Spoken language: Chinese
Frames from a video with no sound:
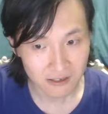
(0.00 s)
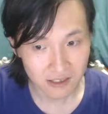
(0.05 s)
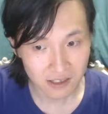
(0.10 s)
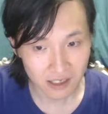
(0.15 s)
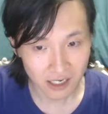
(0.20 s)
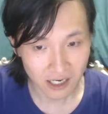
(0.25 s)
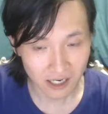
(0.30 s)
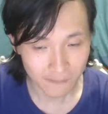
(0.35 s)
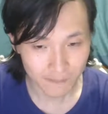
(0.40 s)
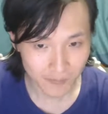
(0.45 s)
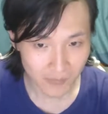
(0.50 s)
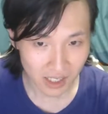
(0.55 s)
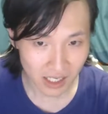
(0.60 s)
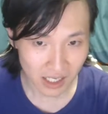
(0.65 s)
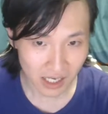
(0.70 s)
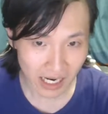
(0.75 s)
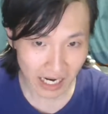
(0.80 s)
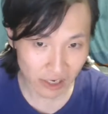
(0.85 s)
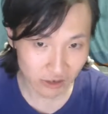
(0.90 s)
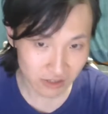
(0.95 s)
啊。
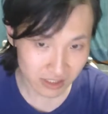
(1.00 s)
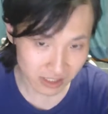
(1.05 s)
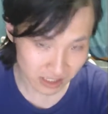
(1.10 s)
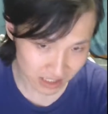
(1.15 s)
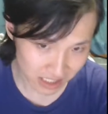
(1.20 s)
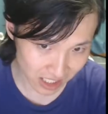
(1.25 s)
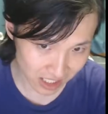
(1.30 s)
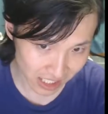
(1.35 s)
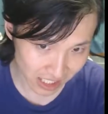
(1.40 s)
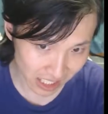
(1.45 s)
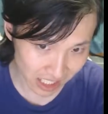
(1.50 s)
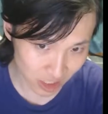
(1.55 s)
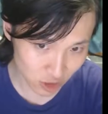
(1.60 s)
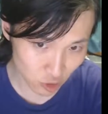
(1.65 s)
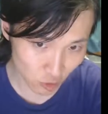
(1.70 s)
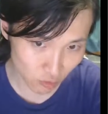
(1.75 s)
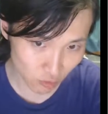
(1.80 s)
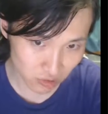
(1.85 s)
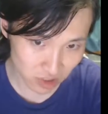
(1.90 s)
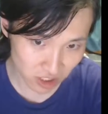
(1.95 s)
还有，然后它的
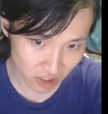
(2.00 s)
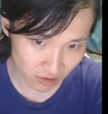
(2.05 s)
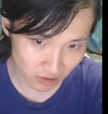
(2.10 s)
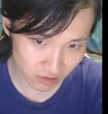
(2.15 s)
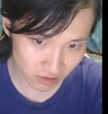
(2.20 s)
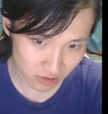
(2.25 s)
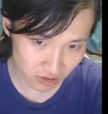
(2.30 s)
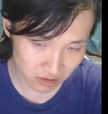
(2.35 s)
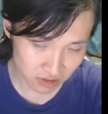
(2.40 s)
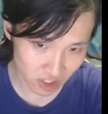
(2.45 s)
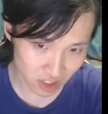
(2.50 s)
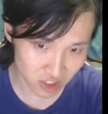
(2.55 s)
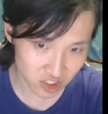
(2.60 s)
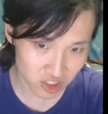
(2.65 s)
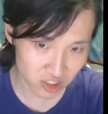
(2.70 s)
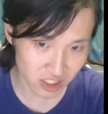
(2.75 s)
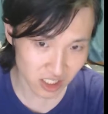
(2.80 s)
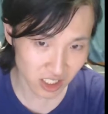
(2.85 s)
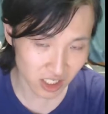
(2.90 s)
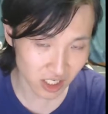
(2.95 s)
纵轴则
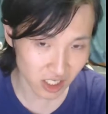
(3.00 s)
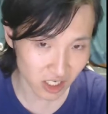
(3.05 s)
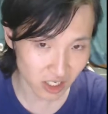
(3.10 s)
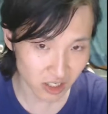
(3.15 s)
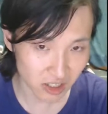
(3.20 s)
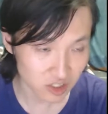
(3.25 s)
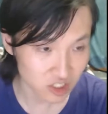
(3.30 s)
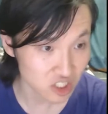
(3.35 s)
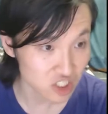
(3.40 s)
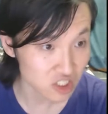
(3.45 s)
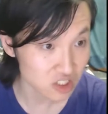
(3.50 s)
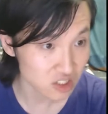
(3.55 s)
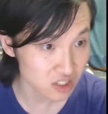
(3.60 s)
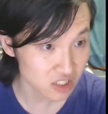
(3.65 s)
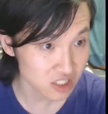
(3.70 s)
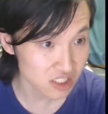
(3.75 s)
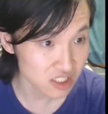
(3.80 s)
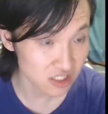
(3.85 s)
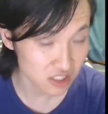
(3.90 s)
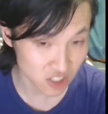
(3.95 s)
是一个时
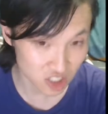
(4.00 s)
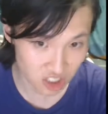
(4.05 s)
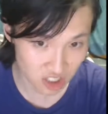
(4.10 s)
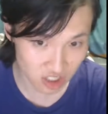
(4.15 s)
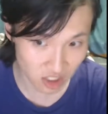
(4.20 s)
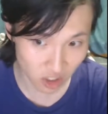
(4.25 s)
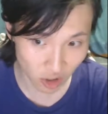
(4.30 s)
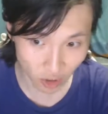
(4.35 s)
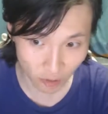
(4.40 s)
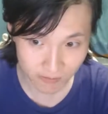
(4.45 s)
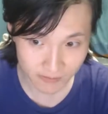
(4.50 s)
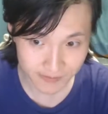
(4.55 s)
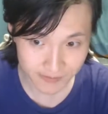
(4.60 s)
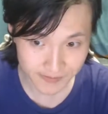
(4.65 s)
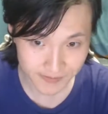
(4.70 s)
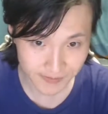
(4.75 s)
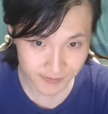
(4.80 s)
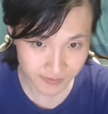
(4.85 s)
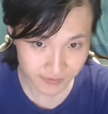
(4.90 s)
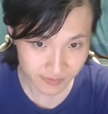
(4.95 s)
时空，
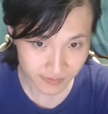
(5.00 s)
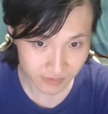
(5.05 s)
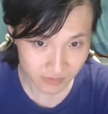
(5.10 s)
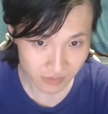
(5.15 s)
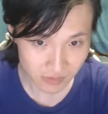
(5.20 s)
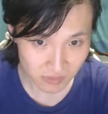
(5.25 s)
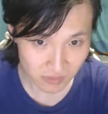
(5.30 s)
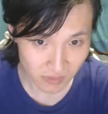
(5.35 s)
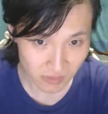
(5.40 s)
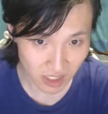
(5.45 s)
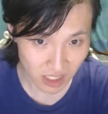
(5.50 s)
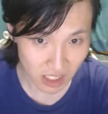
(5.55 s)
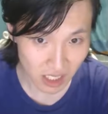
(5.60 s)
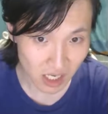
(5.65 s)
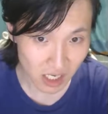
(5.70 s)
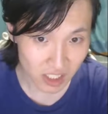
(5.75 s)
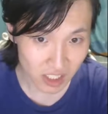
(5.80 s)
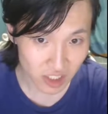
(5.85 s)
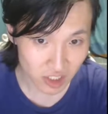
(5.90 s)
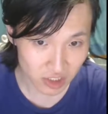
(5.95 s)

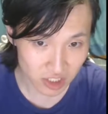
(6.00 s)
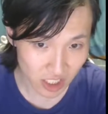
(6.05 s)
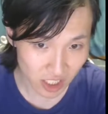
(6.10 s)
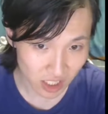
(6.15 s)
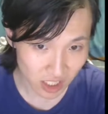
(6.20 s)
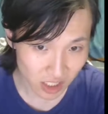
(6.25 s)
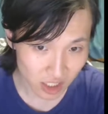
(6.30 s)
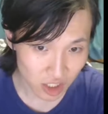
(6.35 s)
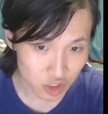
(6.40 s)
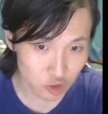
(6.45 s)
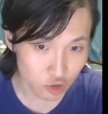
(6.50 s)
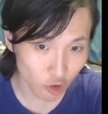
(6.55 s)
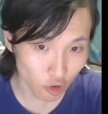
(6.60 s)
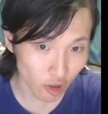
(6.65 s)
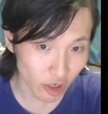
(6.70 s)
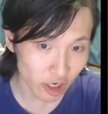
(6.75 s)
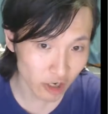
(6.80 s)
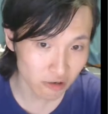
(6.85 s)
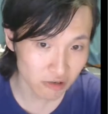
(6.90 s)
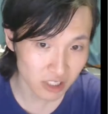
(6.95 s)
就是
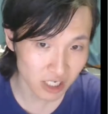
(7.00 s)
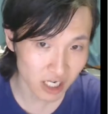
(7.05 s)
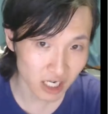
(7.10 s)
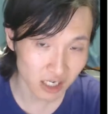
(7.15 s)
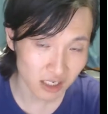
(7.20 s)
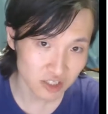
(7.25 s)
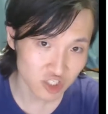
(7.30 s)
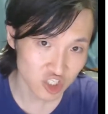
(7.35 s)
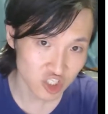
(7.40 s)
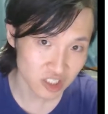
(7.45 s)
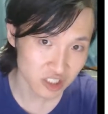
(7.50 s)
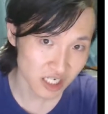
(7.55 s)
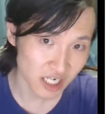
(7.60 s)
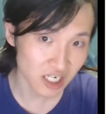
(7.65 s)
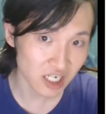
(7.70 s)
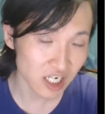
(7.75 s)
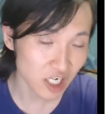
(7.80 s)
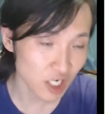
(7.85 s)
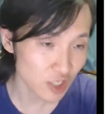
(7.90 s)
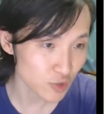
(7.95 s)
所有的时政
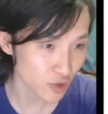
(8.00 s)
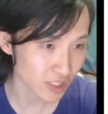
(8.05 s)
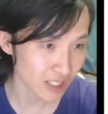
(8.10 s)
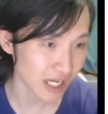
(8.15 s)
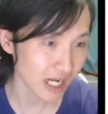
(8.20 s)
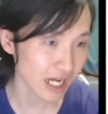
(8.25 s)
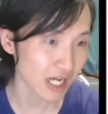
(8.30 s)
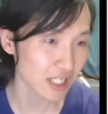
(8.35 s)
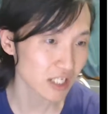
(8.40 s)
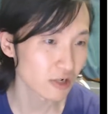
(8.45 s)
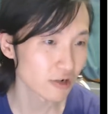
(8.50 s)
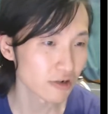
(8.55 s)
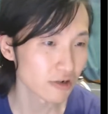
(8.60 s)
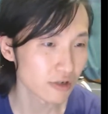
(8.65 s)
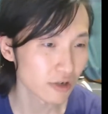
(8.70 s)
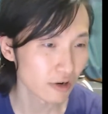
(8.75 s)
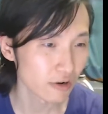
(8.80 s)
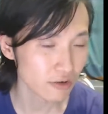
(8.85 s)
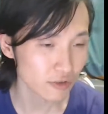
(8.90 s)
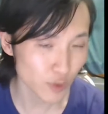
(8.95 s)
科学，它都
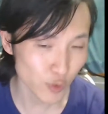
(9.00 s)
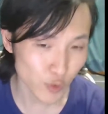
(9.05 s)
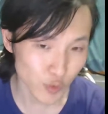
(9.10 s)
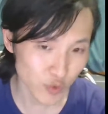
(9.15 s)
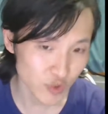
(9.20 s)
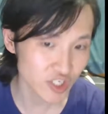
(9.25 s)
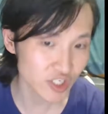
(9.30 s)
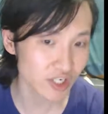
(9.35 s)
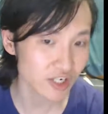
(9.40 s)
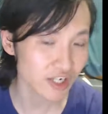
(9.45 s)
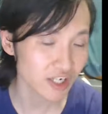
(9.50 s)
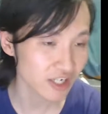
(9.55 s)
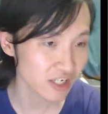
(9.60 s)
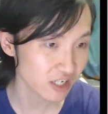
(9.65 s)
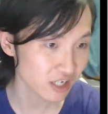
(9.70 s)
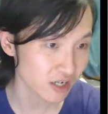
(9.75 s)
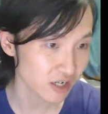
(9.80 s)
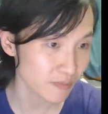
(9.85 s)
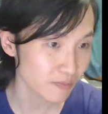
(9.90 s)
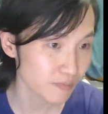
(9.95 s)
有预设一
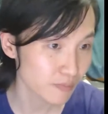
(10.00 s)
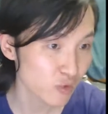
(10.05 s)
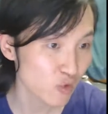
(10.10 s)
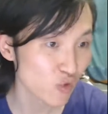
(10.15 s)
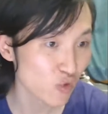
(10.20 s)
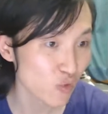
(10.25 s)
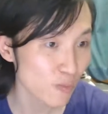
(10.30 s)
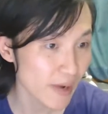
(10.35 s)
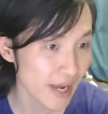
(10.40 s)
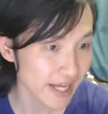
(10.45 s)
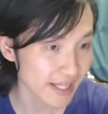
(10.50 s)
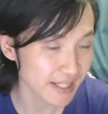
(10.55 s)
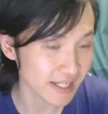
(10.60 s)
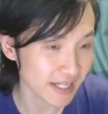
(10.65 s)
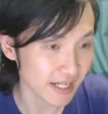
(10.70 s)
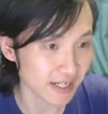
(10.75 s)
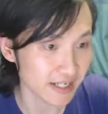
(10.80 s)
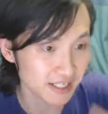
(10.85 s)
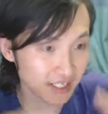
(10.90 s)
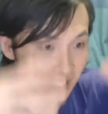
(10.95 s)
个普遍
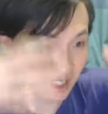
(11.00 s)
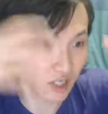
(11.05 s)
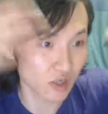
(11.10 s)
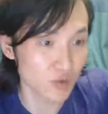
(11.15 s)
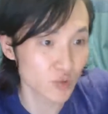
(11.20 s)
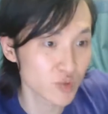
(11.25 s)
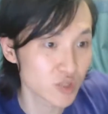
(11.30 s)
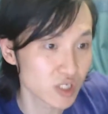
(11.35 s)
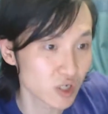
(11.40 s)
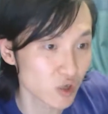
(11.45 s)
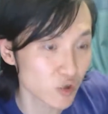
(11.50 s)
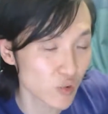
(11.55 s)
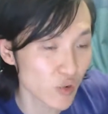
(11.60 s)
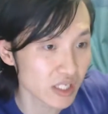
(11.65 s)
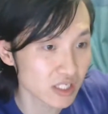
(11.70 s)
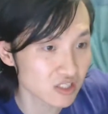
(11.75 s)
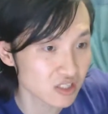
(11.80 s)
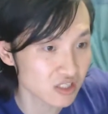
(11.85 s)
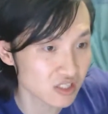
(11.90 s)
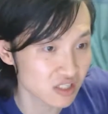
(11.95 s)
的一个宇宙
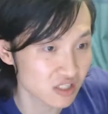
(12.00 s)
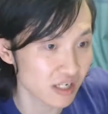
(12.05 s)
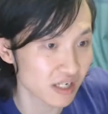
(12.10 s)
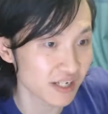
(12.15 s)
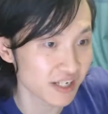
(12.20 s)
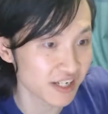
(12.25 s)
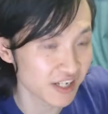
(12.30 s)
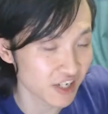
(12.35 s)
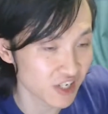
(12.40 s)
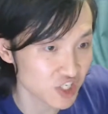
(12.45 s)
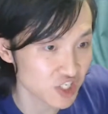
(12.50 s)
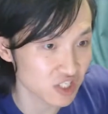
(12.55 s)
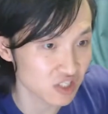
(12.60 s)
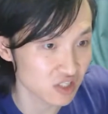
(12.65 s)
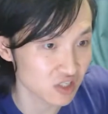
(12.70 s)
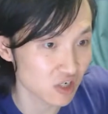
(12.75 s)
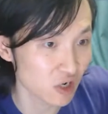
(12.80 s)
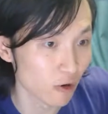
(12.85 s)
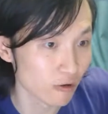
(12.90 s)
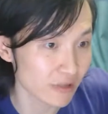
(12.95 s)
论式的一个时
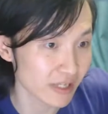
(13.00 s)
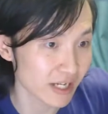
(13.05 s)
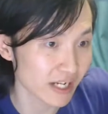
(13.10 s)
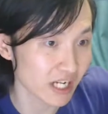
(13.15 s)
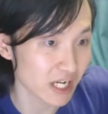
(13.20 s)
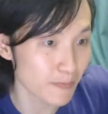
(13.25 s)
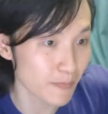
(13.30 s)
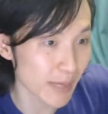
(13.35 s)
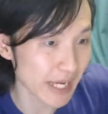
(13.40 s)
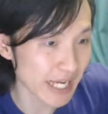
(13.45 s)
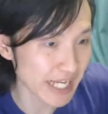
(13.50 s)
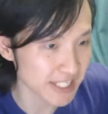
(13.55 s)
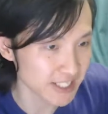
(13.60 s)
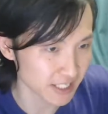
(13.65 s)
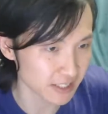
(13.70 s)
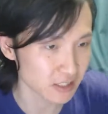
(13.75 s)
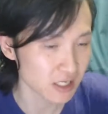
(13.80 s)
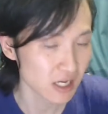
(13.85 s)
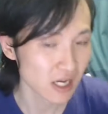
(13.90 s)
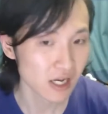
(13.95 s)
空的一个背
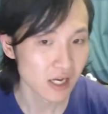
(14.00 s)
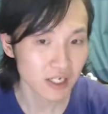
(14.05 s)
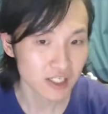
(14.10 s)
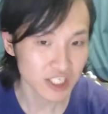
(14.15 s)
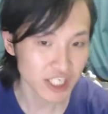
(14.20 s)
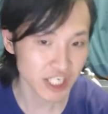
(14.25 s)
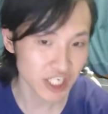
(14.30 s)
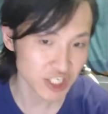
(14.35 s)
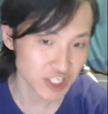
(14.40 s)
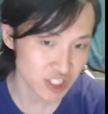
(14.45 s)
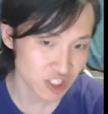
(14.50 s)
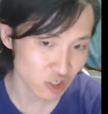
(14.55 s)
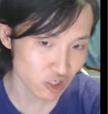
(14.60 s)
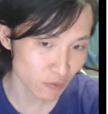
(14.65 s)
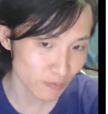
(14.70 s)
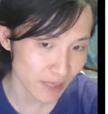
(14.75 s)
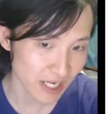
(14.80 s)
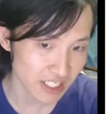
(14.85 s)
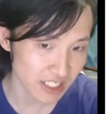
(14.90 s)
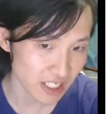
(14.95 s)
景，这个时空
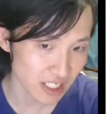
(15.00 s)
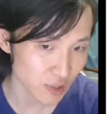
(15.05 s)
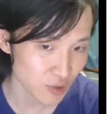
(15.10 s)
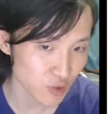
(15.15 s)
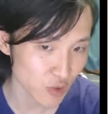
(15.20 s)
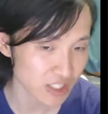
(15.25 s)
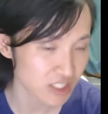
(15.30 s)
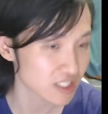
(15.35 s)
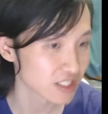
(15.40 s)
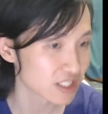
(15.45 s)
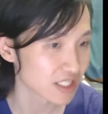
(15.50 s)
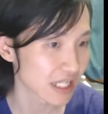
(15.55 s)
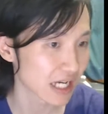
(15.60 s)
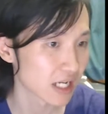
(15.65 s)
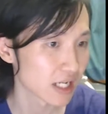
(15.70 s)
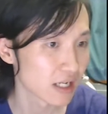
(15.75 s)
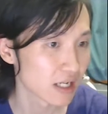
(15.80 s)
背景要悬置起来，